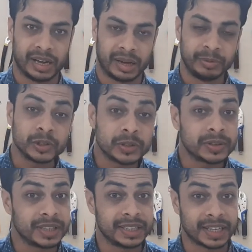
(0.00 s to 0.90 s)
আমি
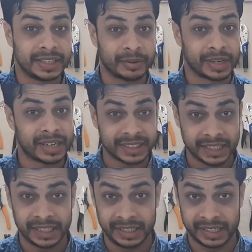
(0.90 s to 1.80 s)
যতটুকু জানি তাদের অনেক কাজে
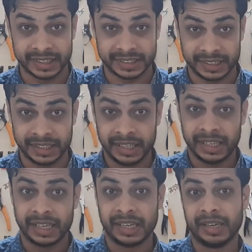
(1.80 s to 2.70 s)
লেগেছে
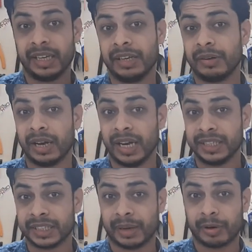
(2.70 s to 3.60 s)
হ্যাঁ এই
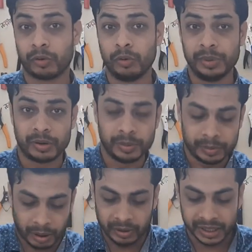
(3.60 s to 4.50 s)
জিনিসটা আমার খুবই খুবই
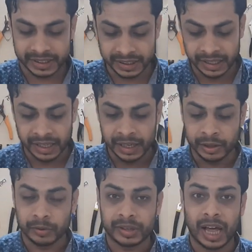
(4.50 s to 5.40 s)
ভালো লেগেছে
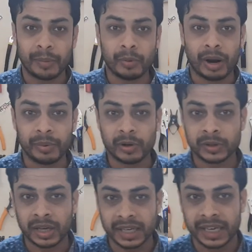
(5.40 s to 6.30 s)
তো তারপর আমি
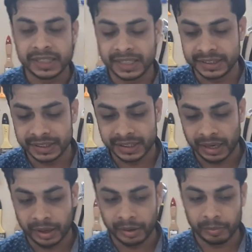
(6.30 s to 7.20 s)
গতকালকে যে জিনিসটা
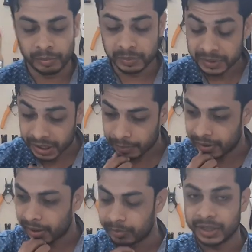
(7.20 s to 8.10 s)
টের
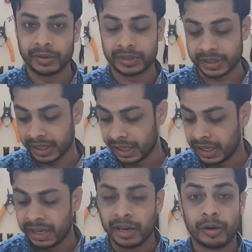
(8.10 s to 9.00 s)
পেলাম সেটা হচ্ছে
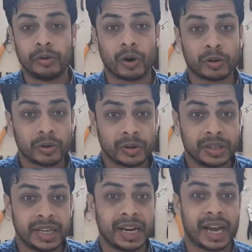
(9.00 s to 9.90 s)

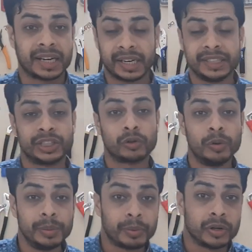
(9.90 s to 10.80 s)
ডক্টরদের একটা জিনিস
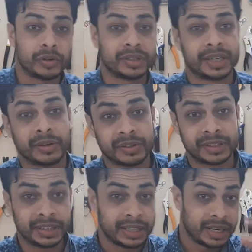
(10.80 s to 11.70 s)
খুবই প্রয়োজন সেটা হচ্ছে